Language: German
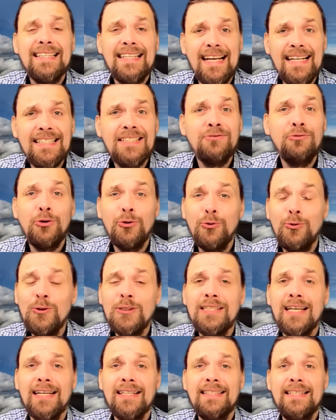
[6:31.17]
Das
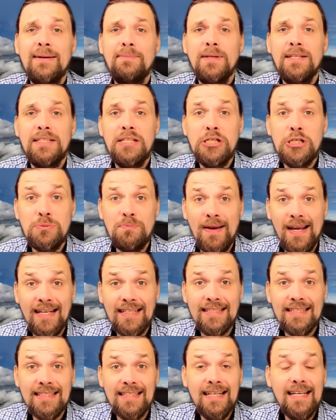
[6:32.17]
verursacht nämlich die
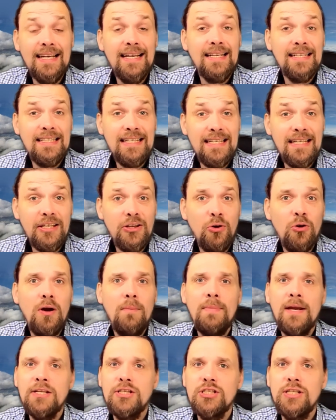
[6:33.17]
Schmerzen, die
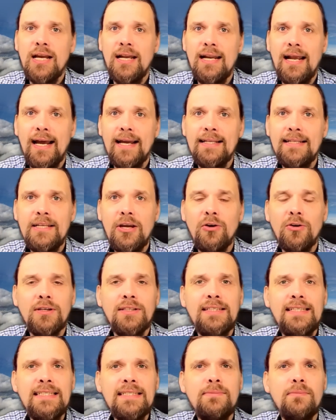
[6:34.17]
junge Menschen erleiden, die auch
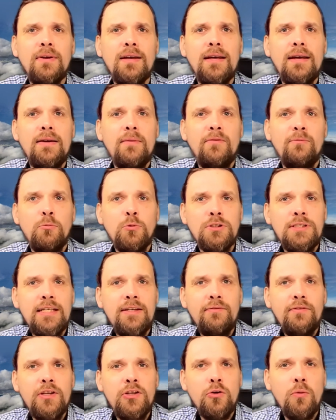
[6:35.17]
in diesem
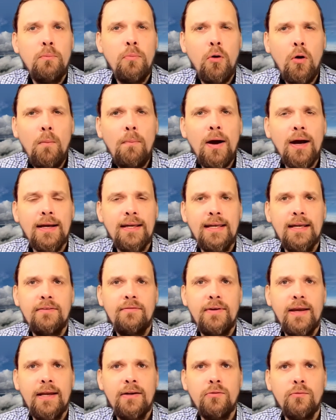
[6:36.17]
Musikvideo
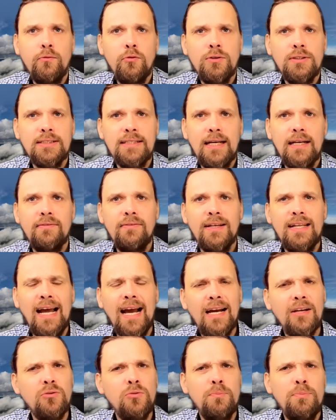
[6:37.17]
propagiert werden und wo gesagt wird,
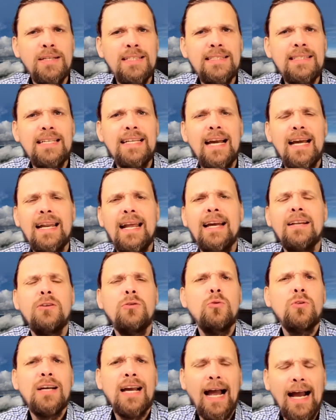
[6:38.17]
ach, du bist nicht
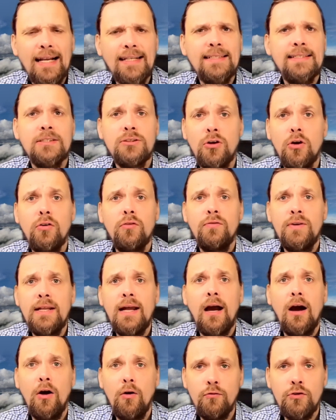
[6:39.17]
alleine, du kannst doch
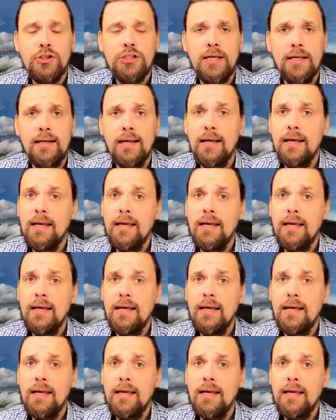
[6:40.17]
wieder aufstehen.